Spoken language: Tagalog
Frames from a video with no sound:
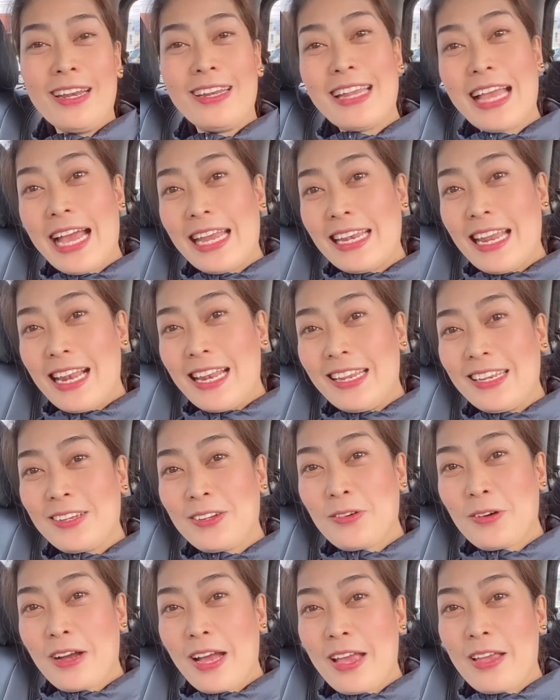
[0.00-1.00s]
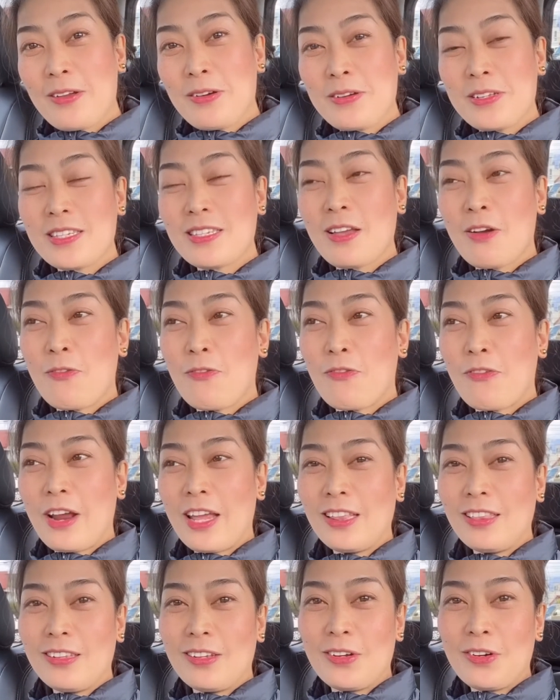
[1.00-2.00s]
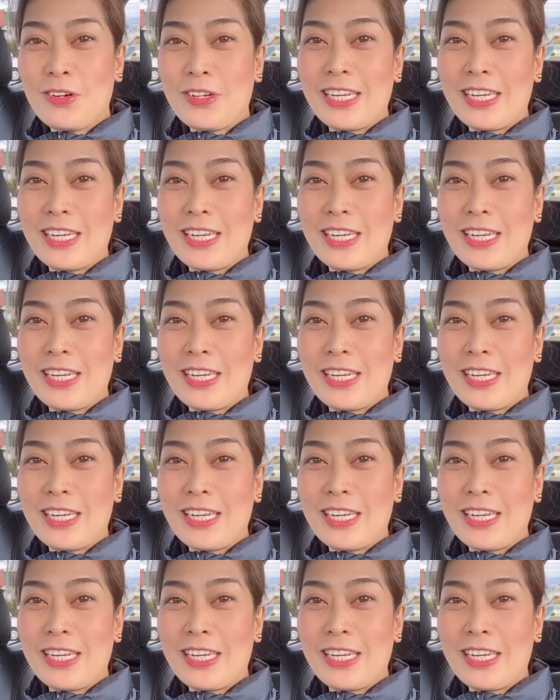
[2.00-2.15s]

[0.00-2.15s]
dadalhin ko kayo sa friend ko